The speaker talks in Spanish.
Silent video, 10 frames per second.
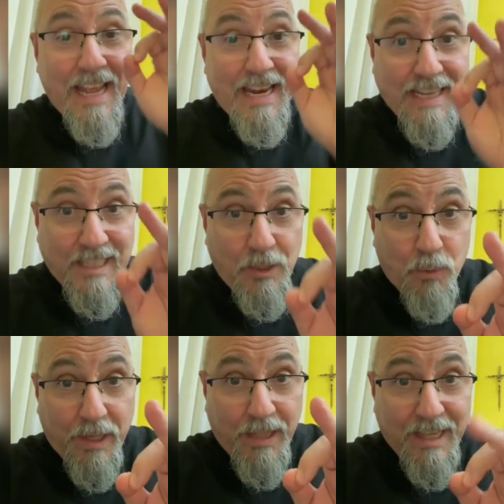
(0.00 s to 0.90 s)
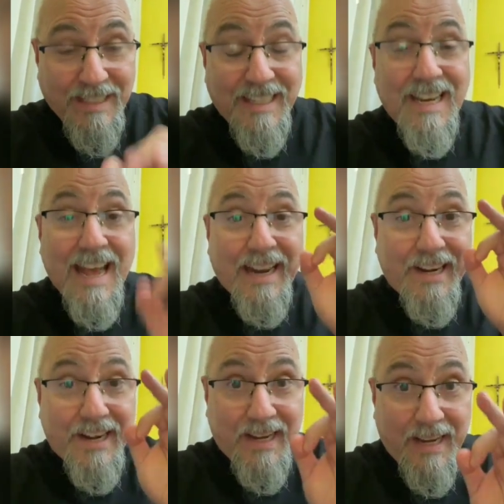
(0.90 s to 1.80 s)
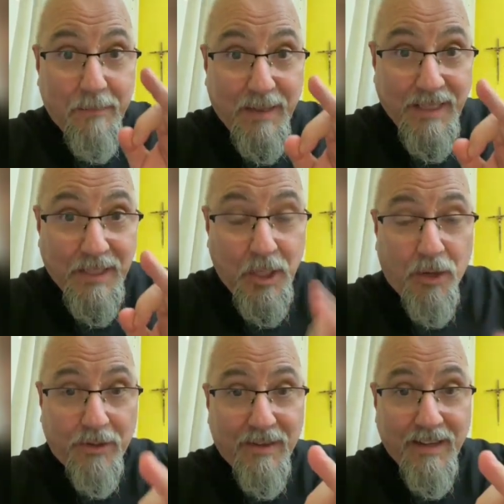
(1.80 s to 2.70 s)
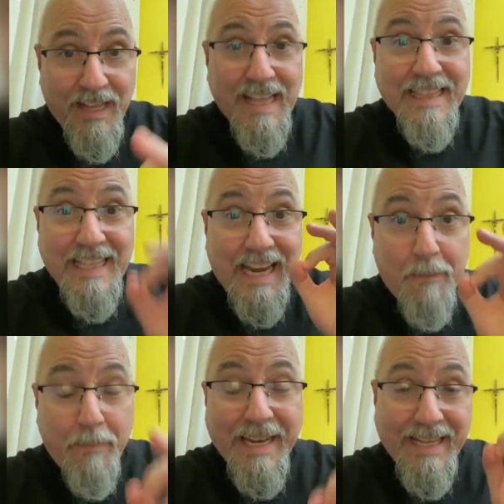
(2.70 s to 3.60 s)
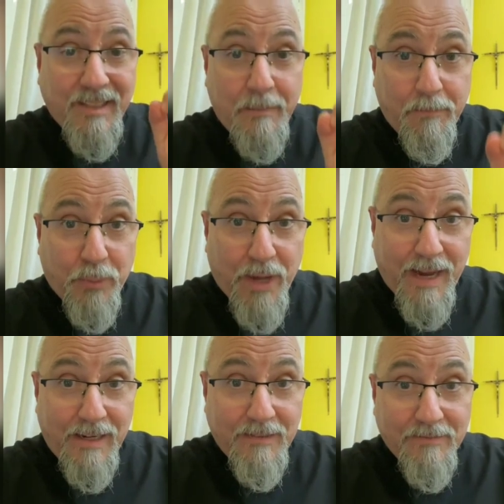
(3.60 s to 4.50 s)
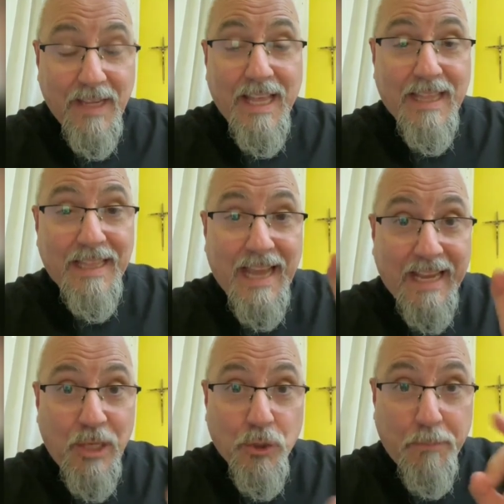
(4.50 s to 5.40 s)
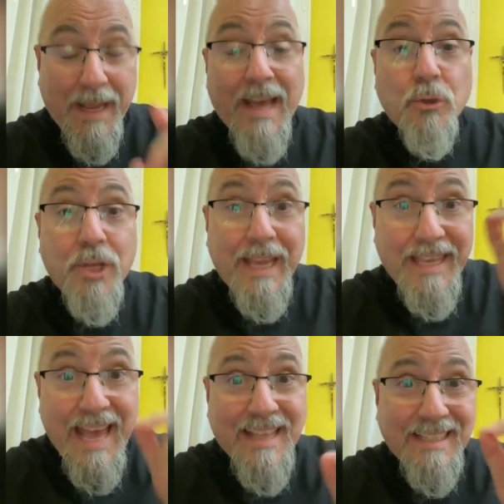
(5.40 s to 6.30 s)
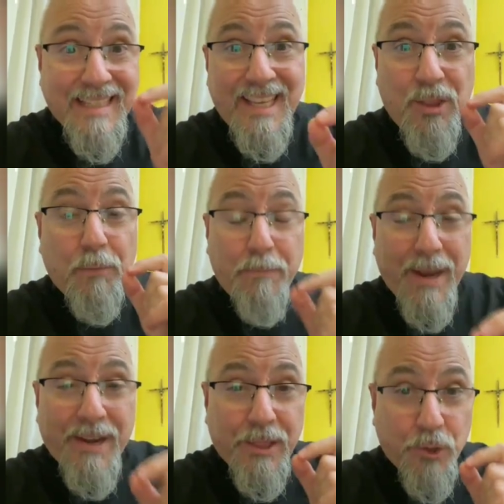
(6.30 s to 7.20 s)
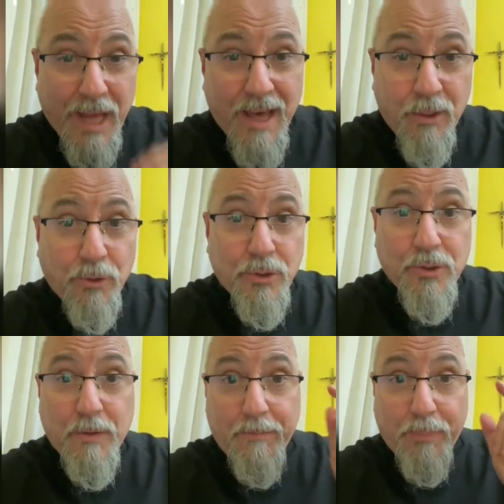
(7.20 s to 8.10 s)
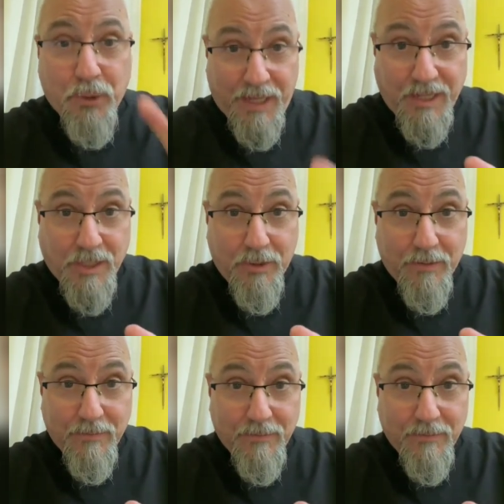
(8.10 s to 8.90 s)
Las indulgencias es la remisión de la pena temporal de aquellos pecados que ya han sido perdonados por Cristo.